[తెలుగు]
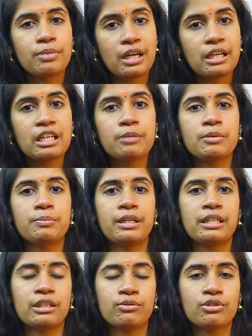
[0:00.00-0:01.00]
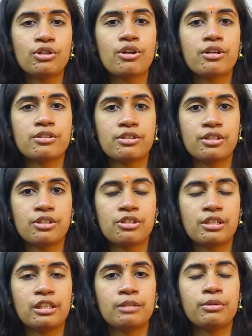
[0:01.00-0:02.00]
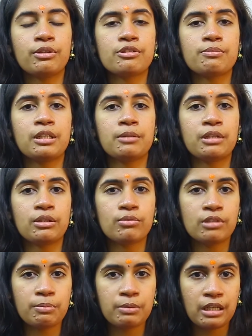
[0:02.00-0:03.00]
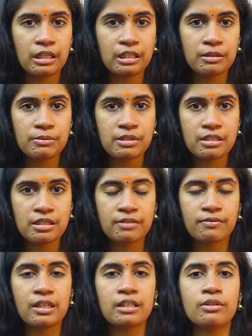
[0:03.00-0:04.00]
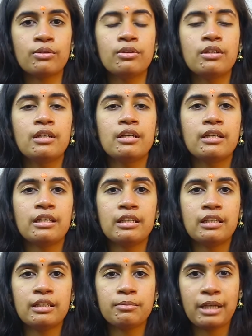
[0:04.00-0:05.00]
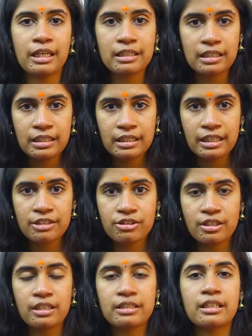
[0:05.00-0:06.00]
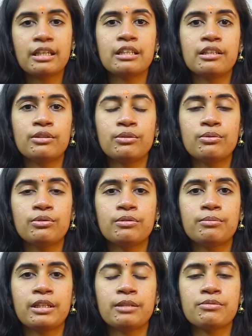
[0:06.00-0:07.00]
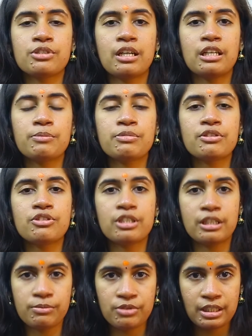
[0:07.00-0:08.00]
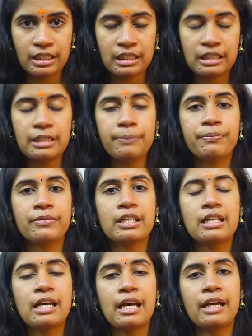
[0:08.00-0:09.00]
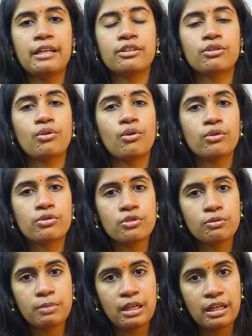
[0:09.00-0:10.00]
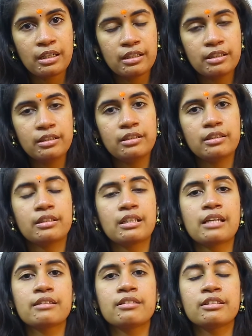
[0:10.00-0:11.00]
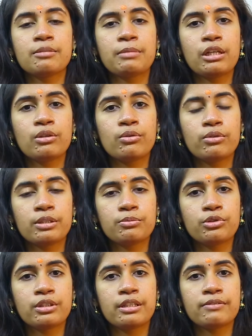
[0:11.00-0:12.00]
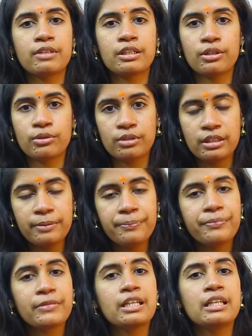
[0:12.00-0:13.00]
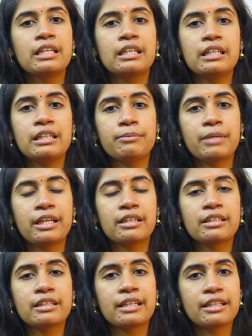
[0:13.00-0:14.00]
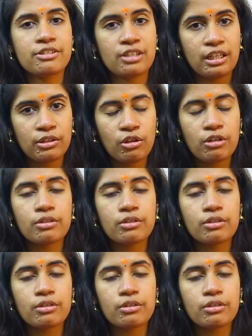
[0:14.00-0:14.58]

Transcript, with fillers: ప్రాణాయామం పైన ఎక్కువగా కాన్సన్ట్రేట్ చేయాలి బికాజ్ మనం ఎక్కువగా ప్రాణాయామం చేసిన వాళ్ళలో ఈ మైగ్రేన్ అటాక్స్ చాలా తగ్గినట్టు మనం చాలా అబ్జర్వ్ చేయడం జరిగింది అండ్ ఆల్సో బాగా రాత్రంతా మెలుకోవడం ఉండడం వల్ల కూడా ఈ మైగ్రేన్ అటాక్స్ చాలా